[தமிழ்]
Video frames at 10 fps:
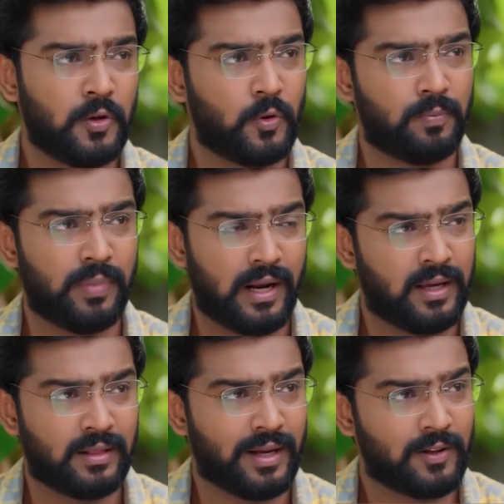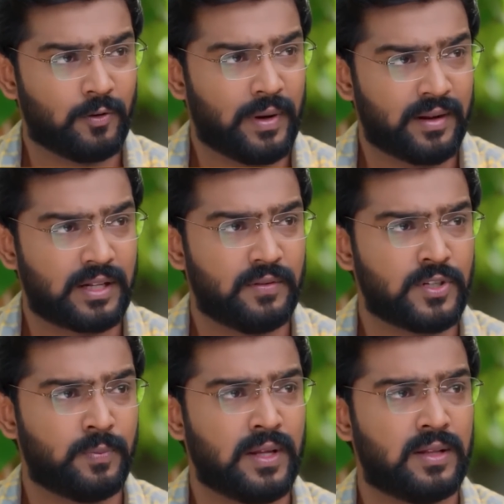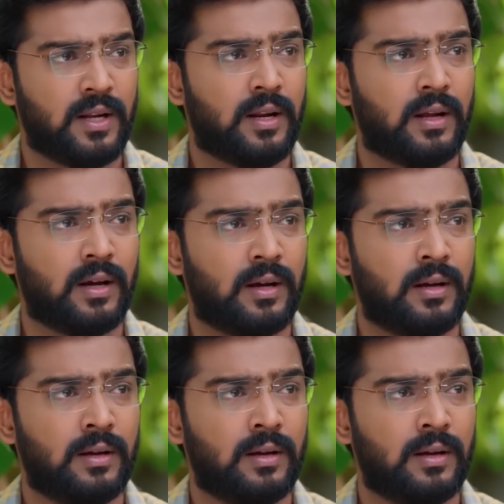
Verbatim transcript: நீ ஏதோ பழைய தாத்தாவை மனசுல வச்சு பேசிட்டு இருக்க